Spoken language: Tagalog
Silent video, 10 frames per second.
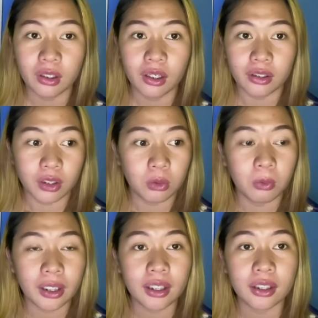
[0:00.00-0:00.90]

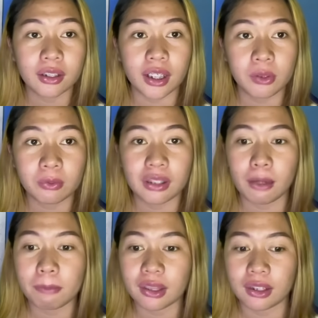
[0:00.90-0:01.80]
Naturingan kayong
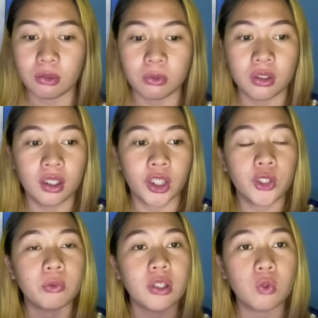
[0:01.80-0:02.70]
dapat yung,
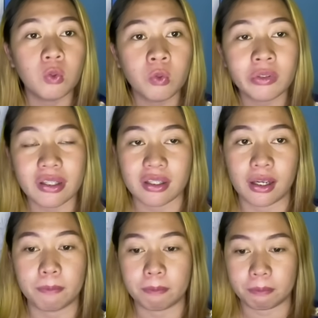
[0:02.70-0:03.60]
yung nangunguna
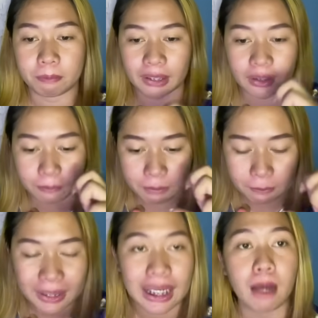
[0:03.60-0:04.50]
sa
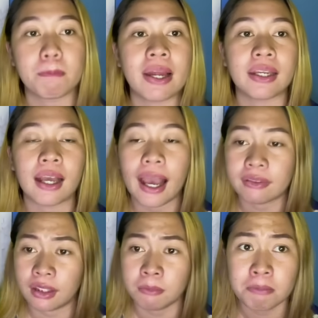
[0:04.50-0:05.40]
pagpapayapa ng
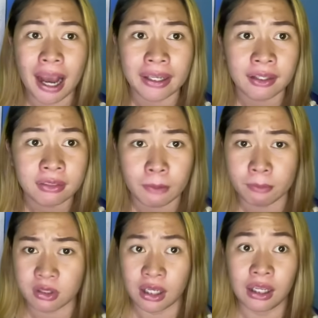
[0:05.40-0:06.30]
ating bayan,
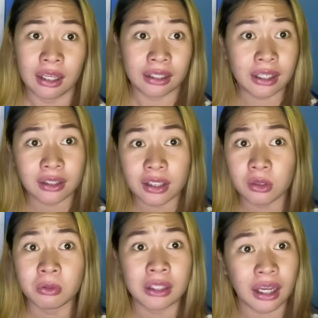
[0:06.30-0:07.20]
tapos ganyan
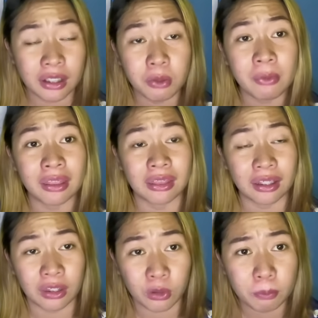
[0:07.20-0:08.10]
yung gagawin ninyo.